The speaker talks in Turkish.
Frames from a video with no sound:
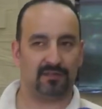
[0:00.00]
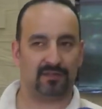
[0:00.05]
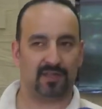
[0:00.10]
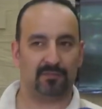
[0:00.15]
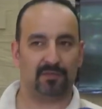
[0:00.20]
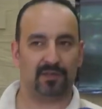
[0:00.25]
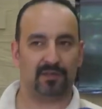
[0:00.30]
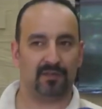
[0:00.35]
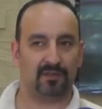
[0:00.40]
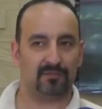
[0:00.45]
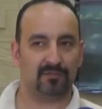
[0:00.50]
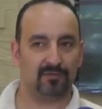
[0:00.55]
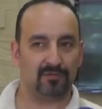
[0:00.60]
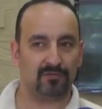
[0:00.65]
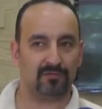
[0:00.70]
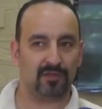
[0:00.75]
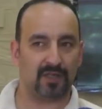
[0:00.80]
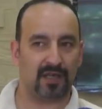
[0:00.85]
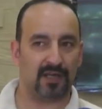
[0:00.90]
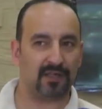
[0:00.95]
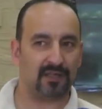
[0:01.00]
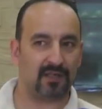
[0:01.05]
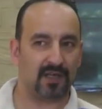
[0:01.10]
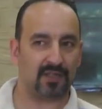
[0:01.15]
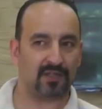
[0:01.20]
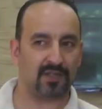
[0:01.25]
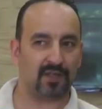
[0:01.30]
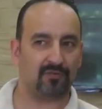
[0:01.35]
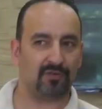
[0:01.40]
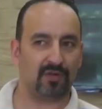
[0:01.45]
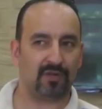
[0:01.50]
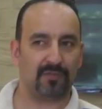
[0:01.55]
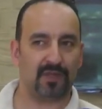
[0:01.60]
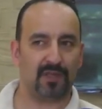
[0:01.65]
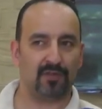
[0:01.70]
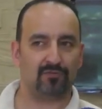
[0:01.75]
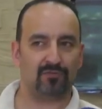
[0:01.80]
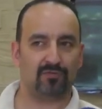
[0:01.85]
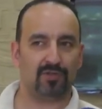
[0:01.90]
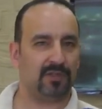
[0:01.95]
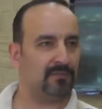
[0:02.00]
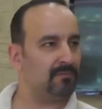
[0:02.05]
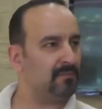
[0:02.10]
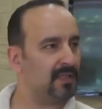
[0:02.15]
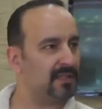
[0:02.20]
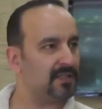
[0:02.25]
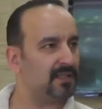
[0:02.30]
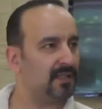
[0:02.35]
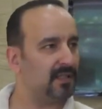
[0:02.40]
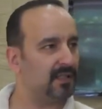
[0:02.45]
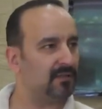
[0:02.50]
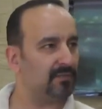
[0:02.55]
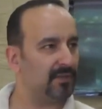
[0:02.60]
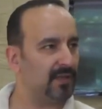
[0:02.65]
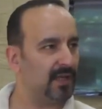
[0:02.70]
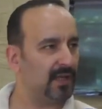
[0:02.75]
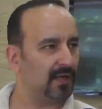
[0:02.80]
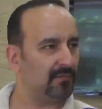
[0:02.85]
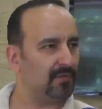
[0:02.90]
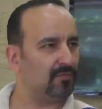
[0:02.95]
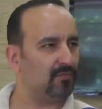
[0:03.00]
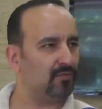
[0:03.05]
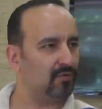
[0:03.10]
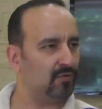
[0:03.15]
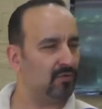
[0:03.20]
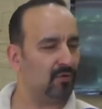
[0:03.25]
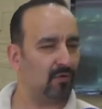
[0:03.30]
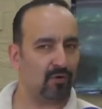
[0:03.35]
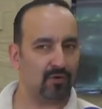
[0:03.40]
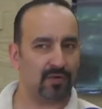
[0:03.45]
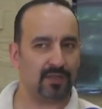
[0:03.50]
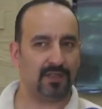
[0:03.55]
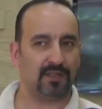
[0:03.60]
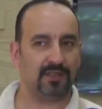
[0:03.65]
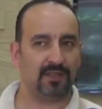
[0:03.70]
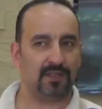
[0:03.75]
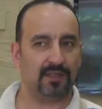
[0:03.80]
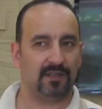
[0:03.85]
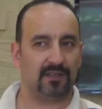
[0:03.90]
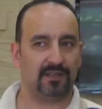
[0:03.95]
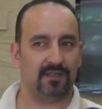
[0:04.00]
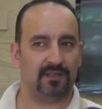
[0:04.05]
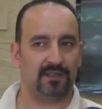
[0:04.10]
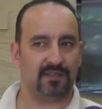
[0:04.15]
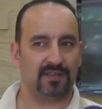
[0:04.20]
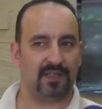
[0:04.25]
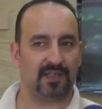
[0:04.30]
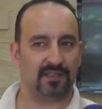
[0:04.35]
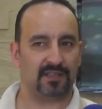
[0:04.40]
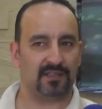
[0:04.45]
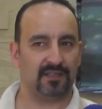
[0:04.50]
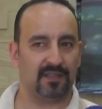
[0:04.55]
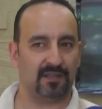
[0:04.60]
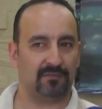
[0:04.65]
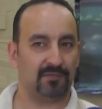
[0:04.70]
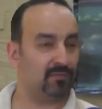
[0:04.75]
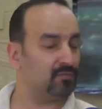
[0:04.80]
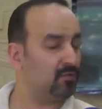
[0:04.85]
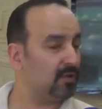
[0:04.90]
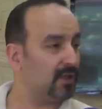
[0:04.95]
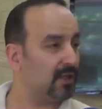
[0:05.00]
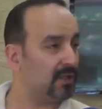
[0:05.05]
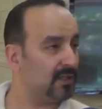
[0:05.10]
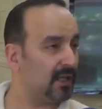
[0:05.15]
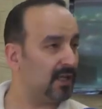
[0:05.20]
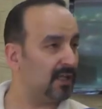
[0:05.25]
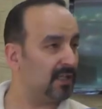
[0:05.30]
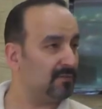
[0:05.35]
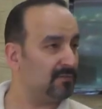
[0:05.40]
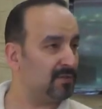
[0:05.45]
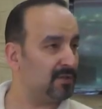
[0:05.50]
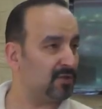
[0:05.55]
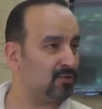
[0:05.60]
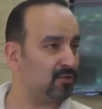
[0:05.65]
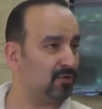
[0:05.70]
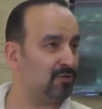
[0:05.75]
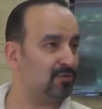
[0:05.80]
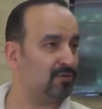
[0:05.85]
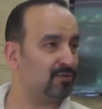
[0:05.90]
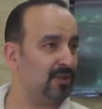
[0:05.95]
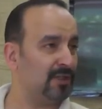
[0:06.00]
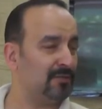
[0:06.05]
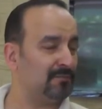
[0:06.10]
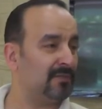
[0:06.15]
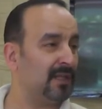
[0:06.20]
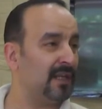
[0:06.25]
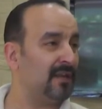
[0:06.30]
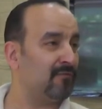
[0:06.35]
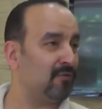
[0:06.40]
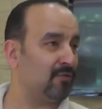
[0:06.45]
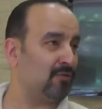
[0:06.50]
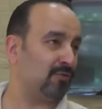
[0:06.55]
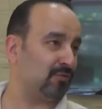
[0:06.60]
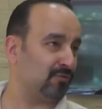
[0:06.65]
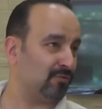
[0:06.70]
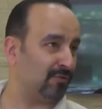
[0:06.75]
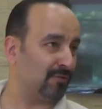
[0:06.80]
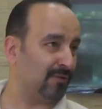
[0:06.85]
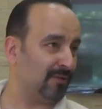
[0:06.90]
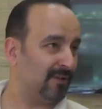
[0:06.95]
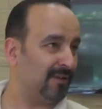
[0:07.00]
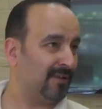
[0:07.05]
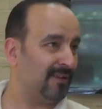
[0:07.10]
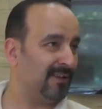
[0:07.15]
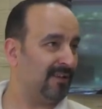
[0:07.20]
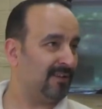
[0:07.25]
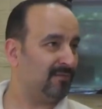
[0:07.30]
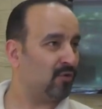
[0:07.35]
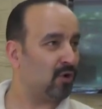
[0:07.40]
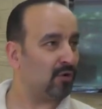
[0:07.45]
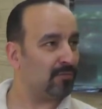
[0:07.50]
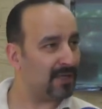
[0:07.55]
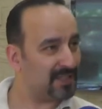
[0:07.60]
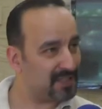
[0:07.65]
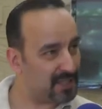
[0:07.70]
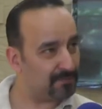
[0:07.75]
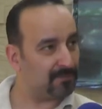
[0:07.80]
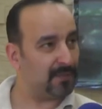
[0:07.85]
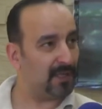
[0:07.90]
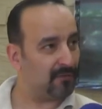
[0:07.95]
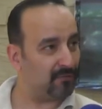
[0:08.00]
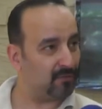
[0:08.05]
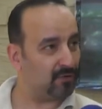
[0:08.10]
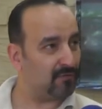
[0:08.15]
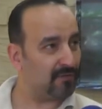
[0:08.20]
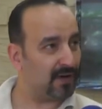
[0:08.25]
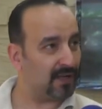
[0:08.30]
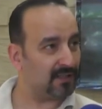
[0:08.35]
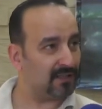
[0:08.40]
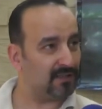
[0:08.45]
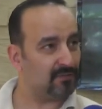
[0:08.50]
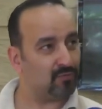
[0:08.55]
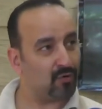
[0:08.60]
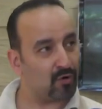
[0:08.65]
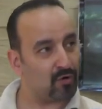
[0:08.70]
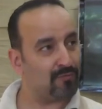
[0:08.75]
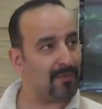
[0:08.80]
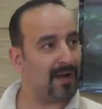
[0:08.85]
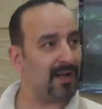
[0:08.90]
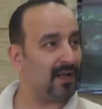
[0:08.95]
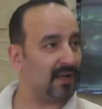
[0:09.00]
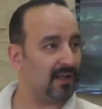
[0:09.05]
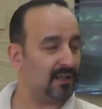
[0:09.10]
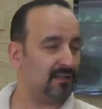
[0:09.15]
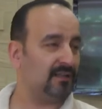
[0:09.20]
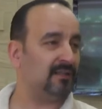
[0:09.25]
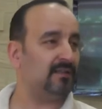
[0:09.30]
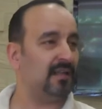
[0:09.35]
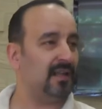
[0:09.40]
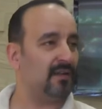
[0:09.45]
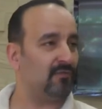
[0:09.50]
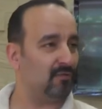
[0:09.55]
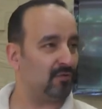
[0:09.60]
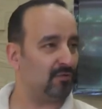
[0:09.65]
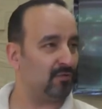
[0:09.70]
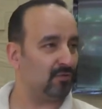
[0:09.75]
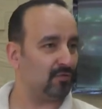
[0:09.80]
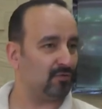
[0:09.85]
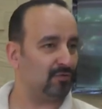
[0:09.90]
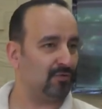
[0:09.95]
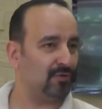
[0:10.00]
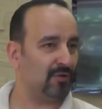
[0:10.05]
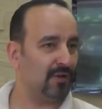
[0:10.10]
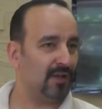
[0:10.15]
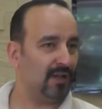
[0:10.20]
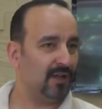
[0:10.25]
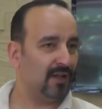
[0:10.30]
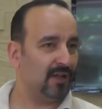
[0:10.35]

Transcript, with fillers: Tabii bunun yani aşağı yukarı Beylikdüzü 25 senelik bir yer ama bu 17 yıl içerisinde biz buraya ilk geldiğimizde şöyle söyleyeyim telefon yoktu. Normal cep telefonu vardı. Normal hattı telefon yoktu.